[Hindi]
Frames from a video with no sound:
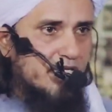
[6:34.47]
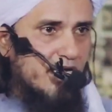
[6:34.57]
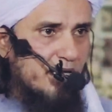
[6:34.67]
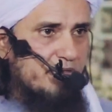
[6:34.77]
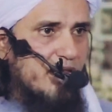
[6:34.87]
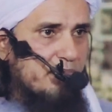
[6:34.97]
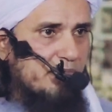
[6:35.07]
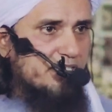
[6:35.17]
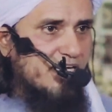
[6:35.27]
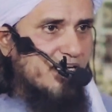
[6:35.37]
ये अल्लाह मियाँ ने
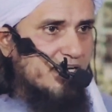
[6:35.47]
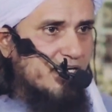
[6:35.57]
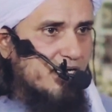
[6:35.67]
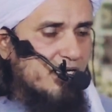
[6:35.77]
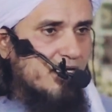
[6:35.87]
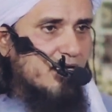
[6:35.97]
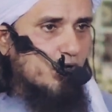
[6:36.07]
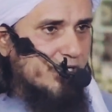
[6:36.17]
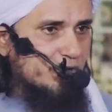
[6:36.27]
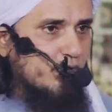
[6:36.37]
पाबंदी लगाई ना
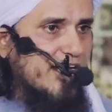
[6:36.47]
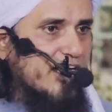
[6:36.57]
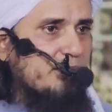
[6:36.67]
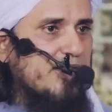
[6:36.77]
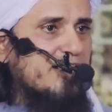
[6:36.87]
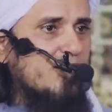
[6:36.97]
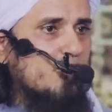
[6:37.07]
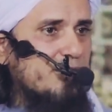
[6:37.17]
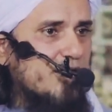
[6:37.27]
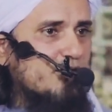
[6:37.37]
गोरे तो नैकर पहन के
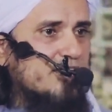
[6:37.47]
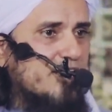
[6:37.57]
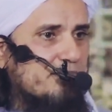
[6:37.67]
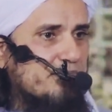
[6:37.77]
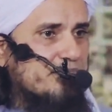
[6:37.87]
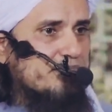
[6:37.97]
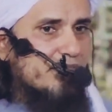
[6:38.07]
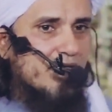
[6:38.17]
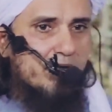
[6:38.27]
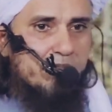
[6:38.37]
घूम रहे होते हैं
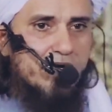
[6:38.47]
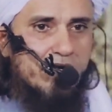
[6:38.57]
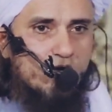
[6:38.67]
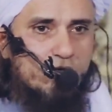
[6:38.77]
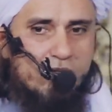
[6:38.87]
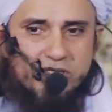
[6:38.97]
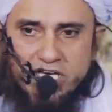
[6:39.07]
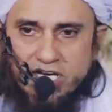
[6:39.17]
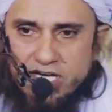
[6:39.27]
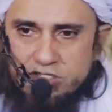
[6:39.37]
बड़े लोगों में भी
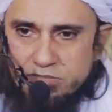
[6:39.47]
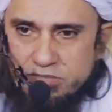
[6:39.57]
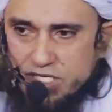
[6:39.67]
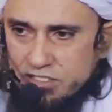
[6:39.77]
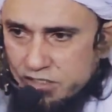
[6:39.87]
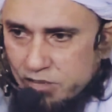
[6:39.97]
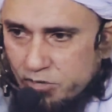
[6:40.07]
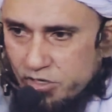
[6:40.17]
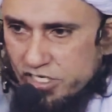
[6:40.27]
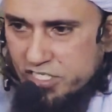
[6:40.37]
देखा है जो बड़ा ज़रा
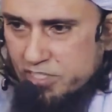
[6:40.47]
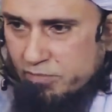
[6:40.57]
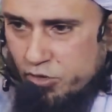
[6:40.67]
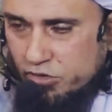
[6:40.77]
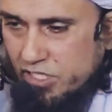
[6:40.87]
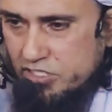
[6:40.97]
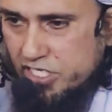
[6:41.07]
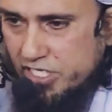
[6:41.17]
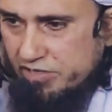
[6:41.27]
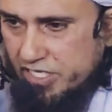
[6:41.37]
मॉडर्न किस्म के होते हैं
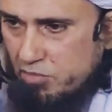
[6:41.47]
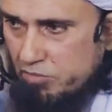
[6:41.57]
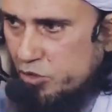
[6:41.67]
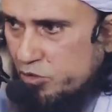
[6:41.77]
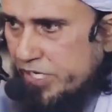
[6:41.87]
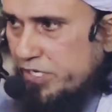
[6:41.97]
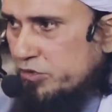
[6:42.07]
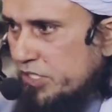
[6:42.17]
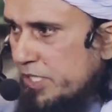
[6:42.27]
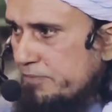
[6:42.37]
चड्डी वड्डी में भी घूम रहे
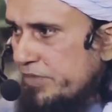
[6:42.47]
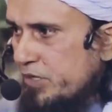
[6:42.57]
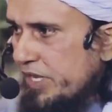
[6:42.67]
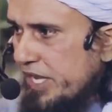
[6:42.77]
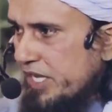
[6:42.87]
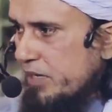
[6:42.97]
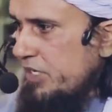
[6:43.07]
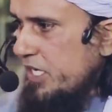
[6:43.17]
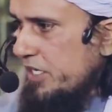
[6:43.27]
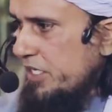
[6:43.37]
होते हैं कह रहे हैं
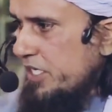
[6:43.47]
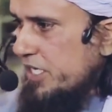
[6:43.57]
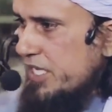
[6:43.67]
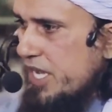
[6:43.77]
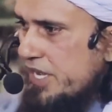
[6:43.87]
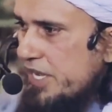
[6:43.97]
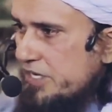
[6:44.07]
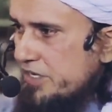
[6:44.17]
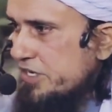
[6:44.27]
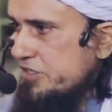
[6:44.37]
गर्मी लग रही है क्या
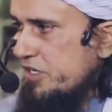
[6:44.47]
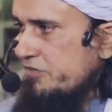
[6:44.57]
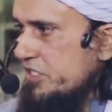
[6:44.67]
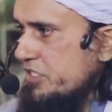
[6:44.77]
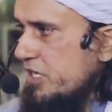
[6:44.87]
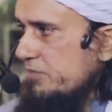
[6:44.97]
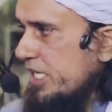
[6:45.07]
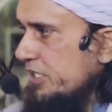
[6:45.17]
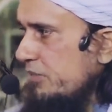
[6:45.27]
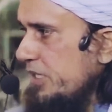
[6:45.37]
है ये टेंशन मेंशन हम
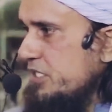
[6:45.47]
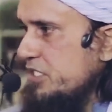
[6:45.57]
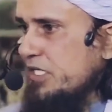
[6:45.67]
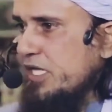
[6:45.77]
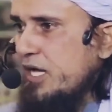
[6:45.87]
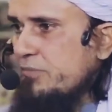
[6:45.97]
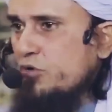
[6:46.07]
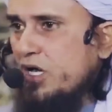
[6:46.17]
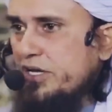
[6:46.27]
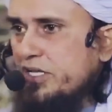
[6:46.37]
कहते हैं भाई ठीक है
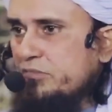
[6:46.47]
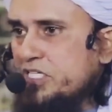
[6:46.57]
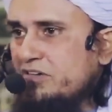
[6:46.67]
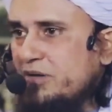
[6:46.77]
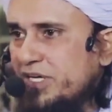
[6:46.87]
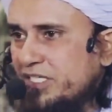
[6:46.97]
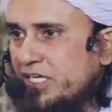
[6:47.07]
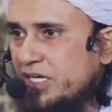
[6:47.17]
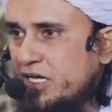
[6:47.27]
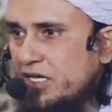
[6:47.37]
आपको आखिरत में जवाब नहीं
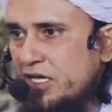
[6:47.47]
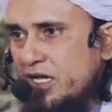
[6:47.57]
देना